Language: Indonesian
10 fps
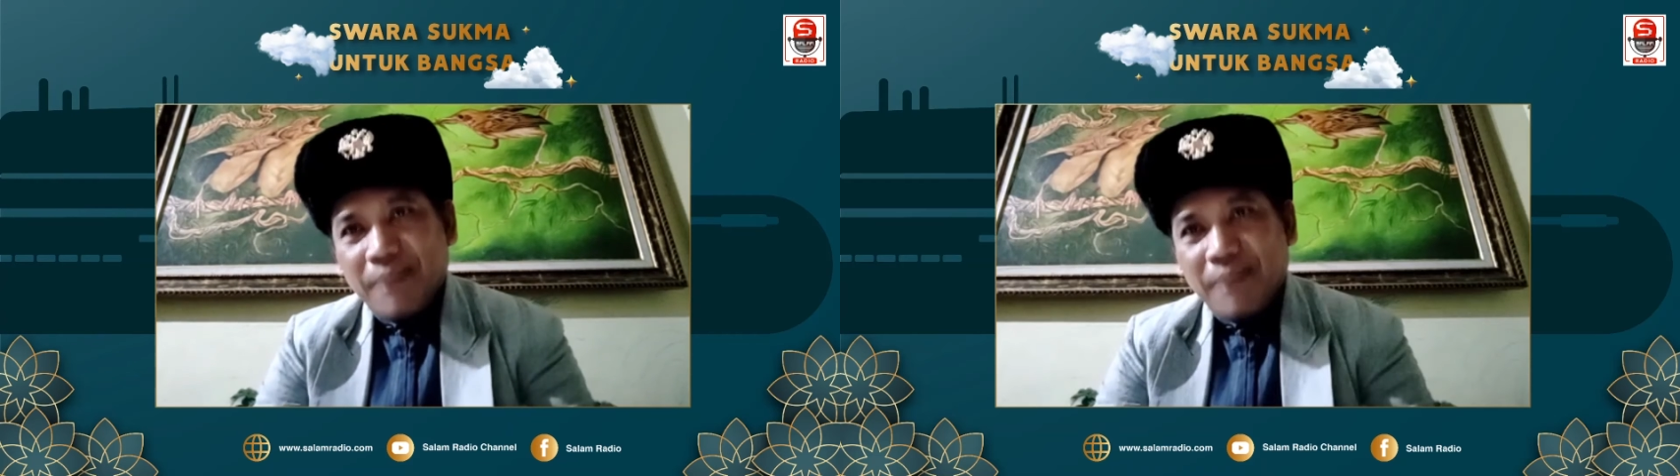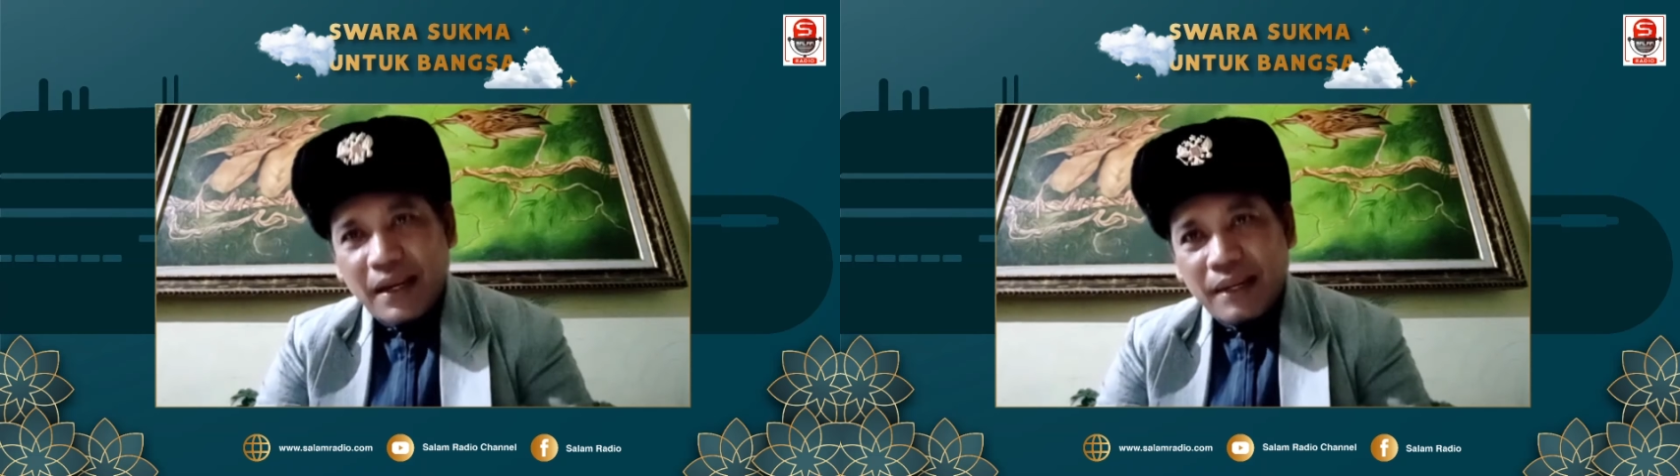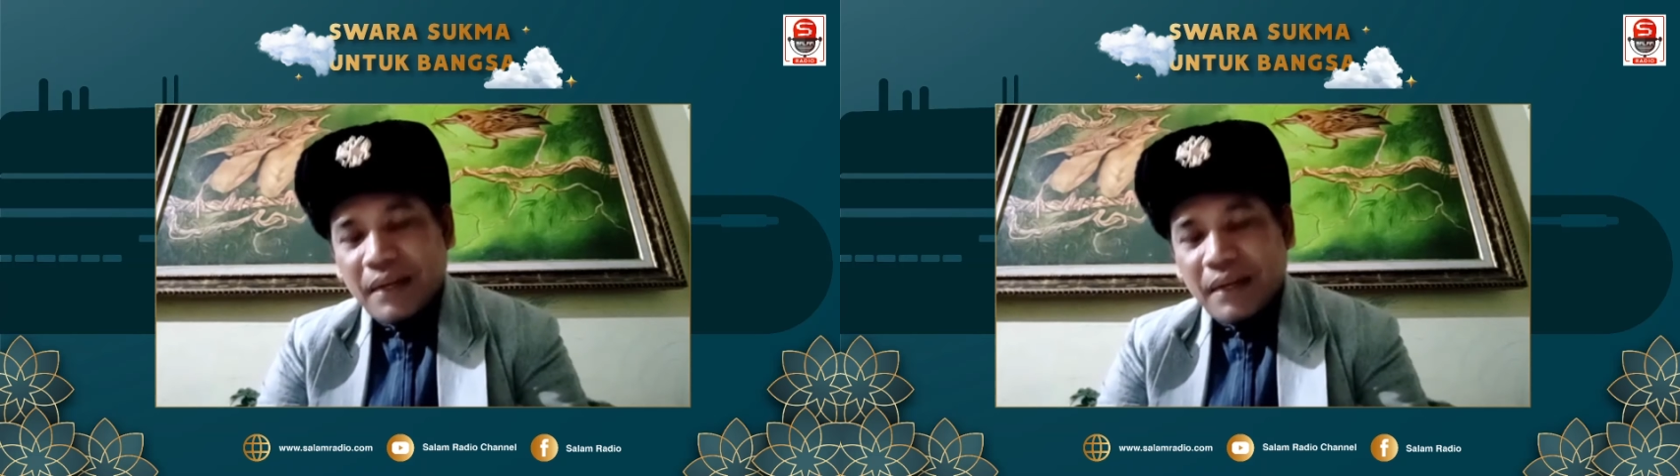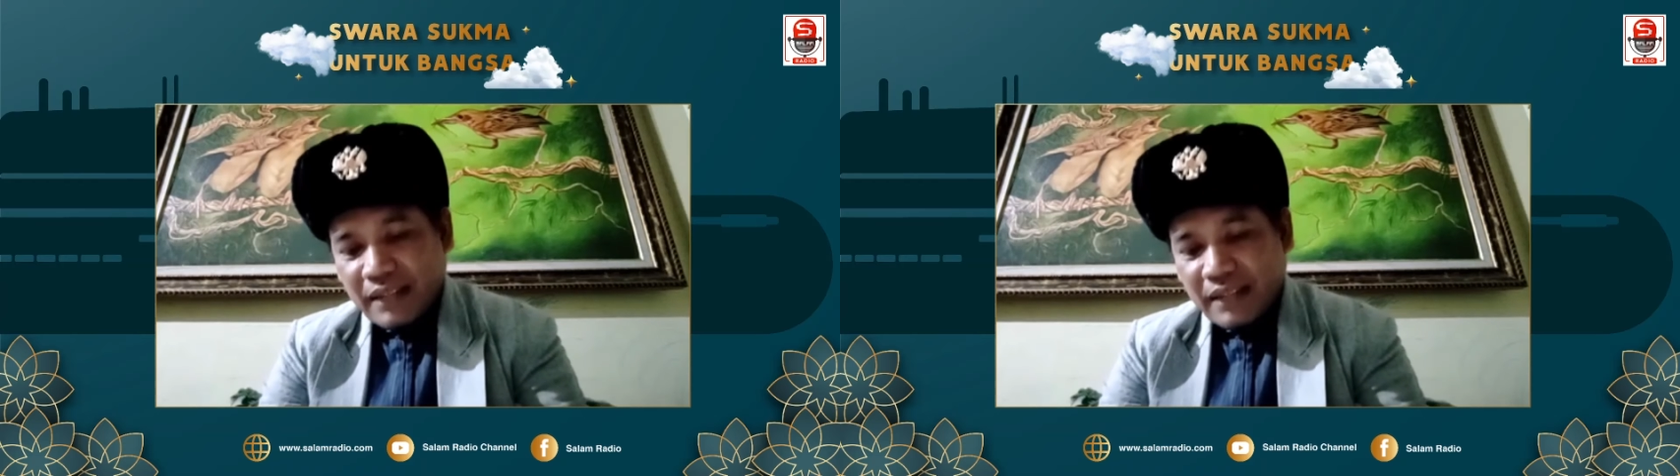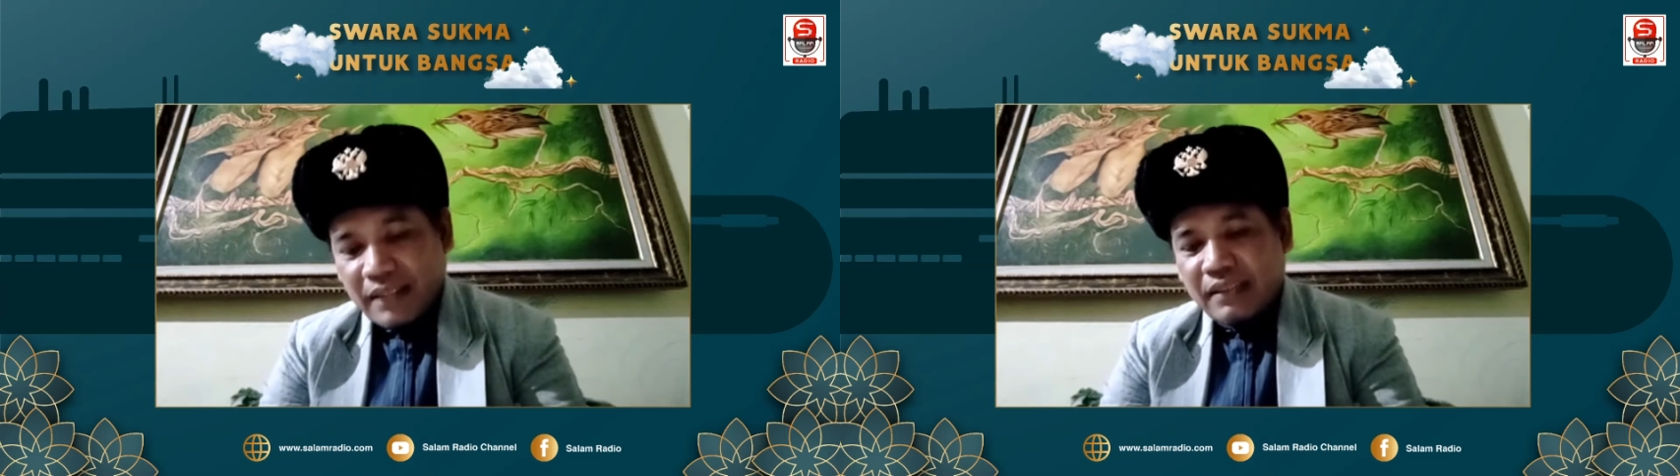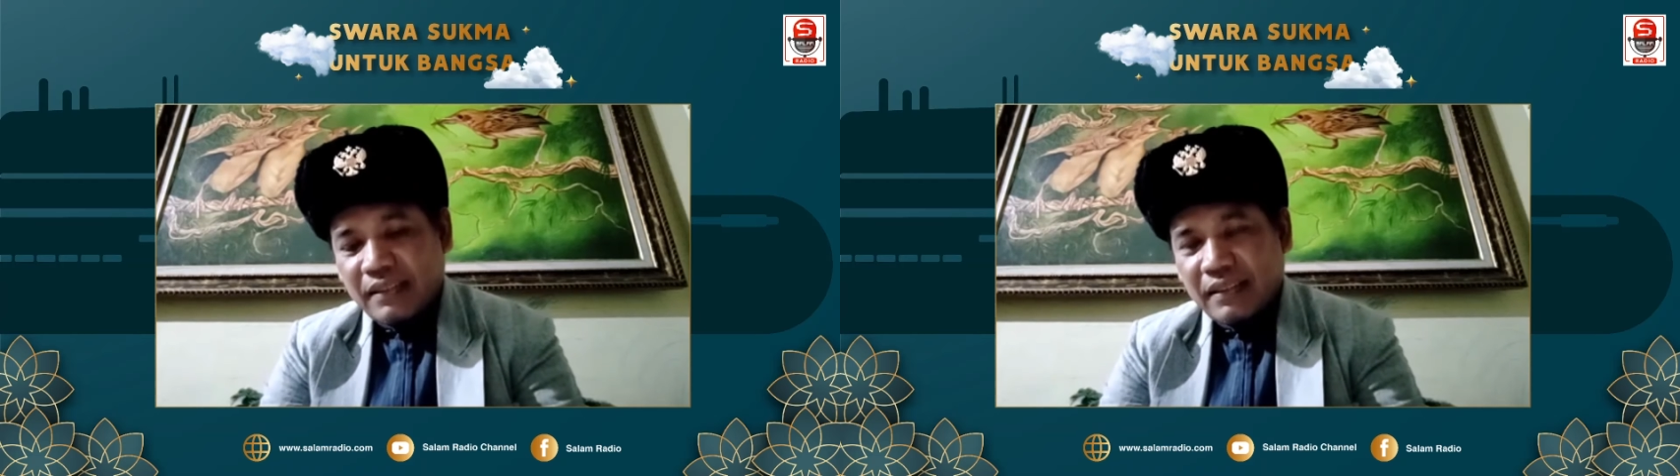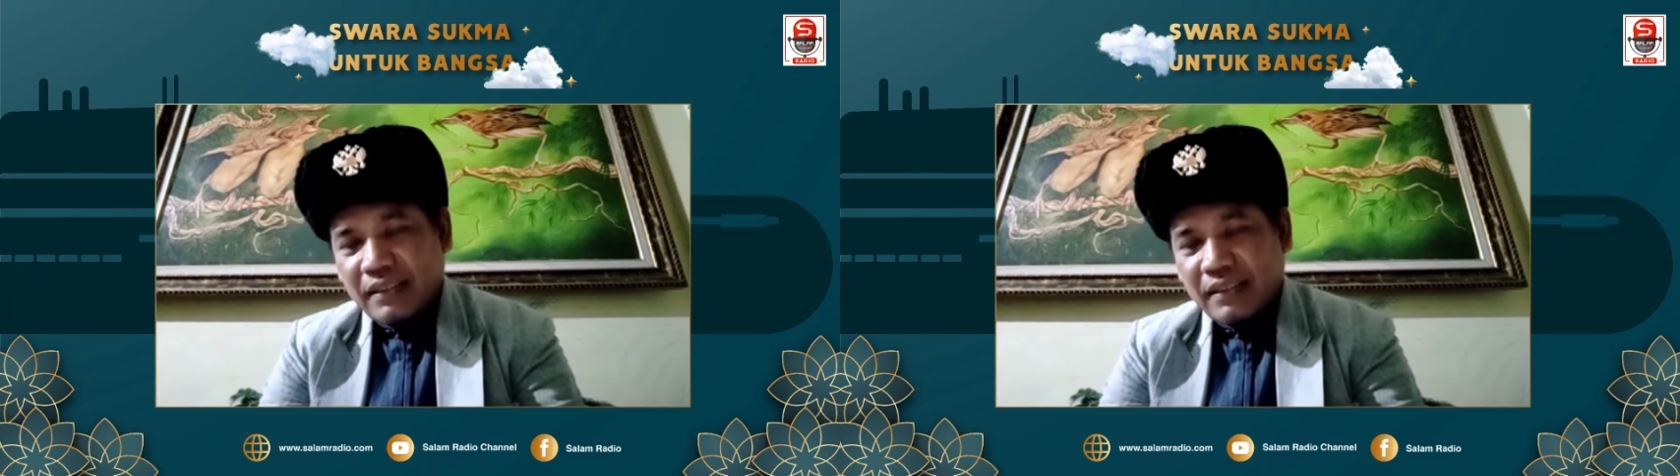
paling pantas